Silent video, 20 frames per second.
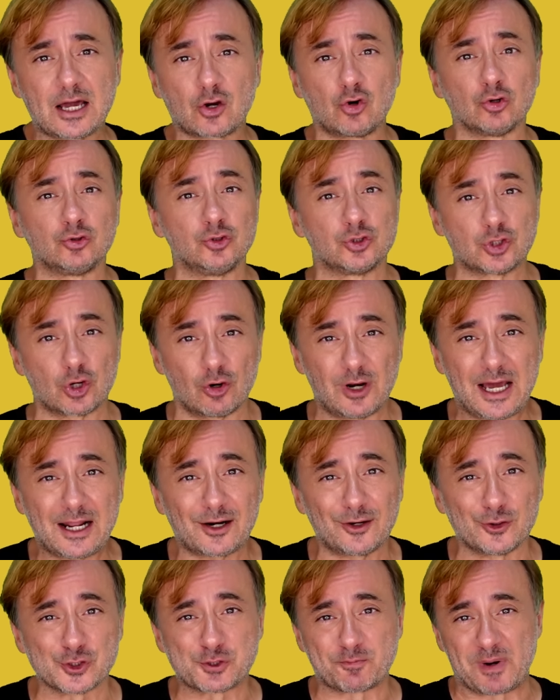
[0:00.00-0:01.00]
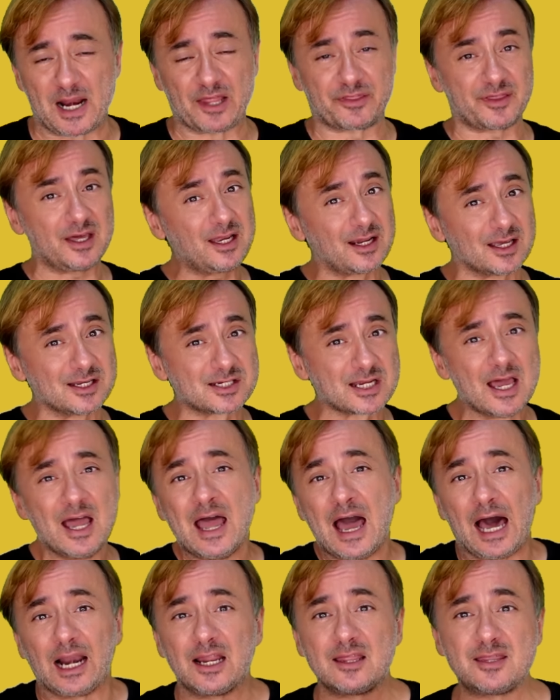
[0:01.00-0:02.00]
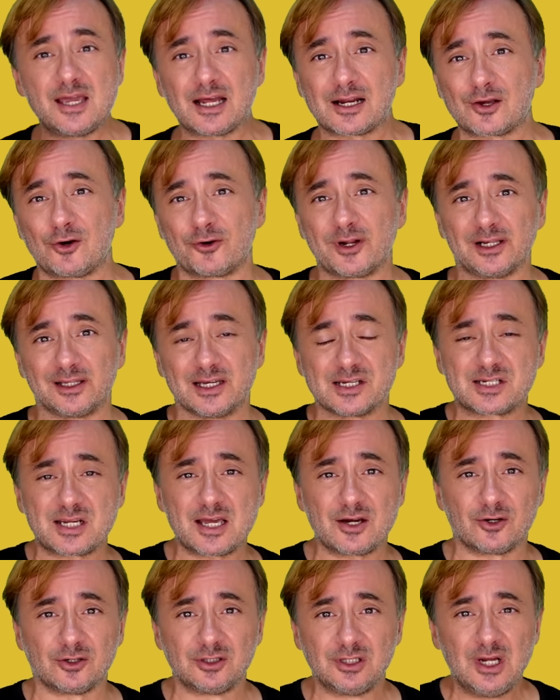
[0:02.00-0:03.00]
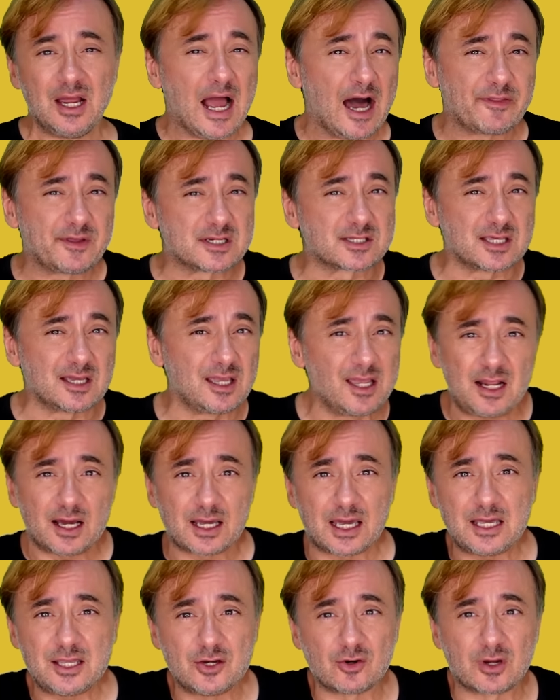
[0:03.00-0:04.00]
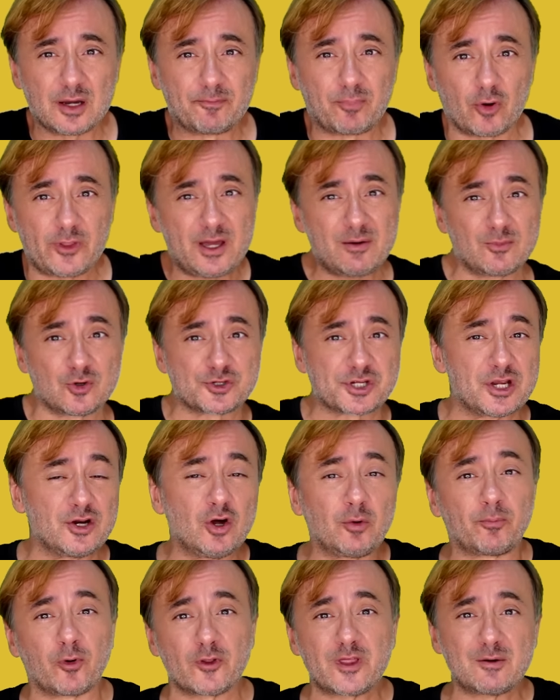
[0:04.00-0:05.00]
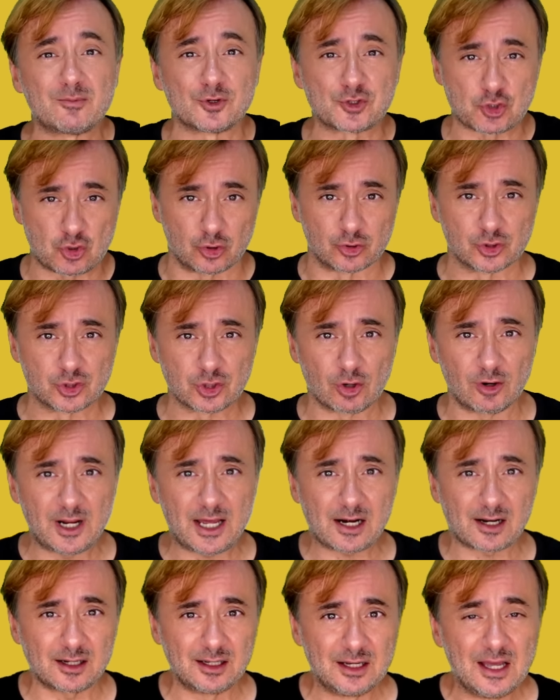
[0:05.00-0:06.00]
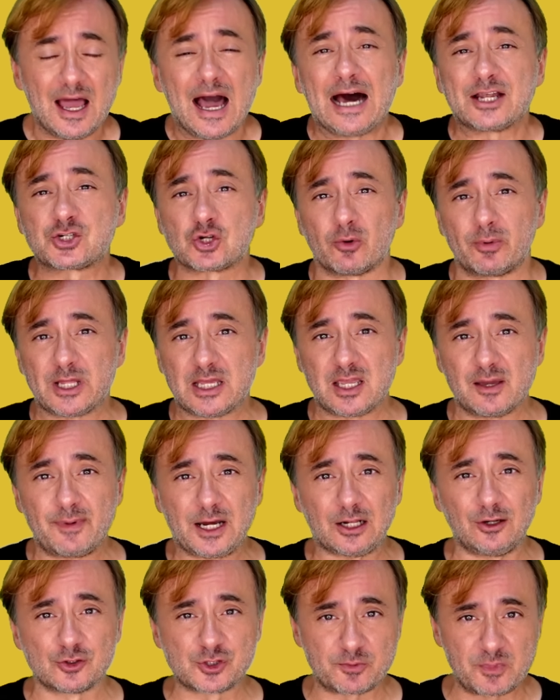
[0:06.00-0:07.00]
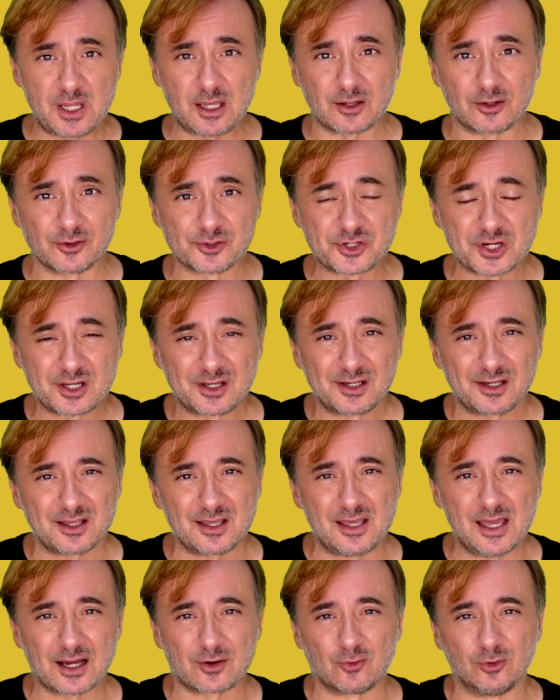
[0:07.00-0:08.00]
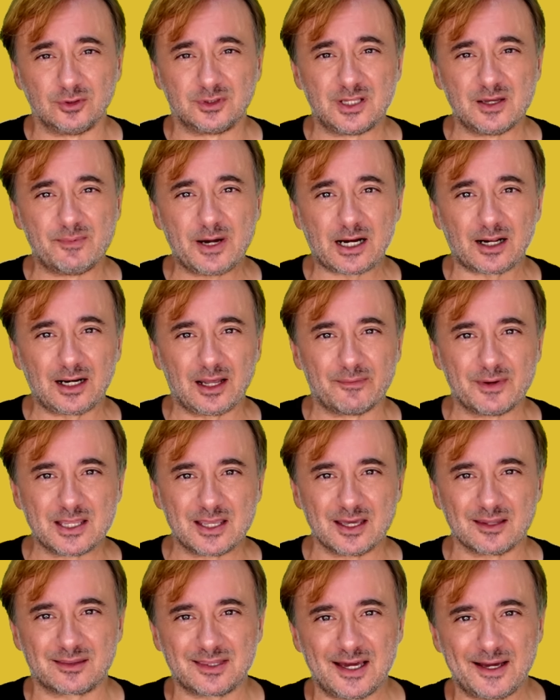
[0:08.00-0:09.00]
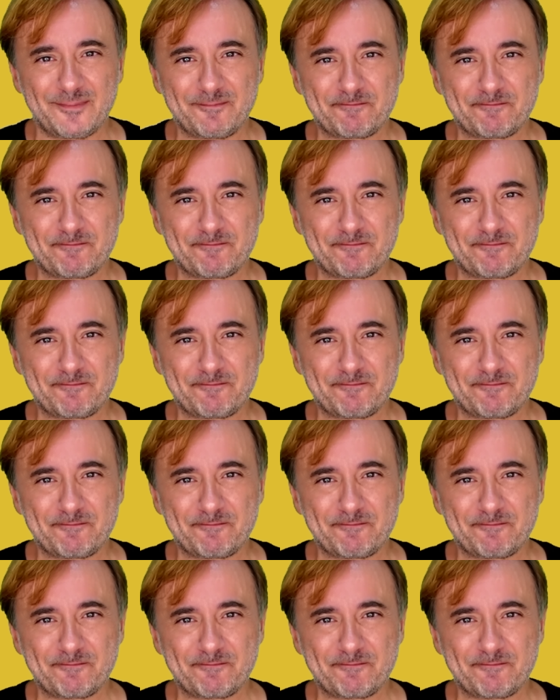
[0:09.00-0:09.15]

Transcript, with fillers: controlar los placeres, a lidiar con el deseo, a distinguir aquello que podemos y no podemos controlar, a sobrellevar los miedos y a cultivar la belleza.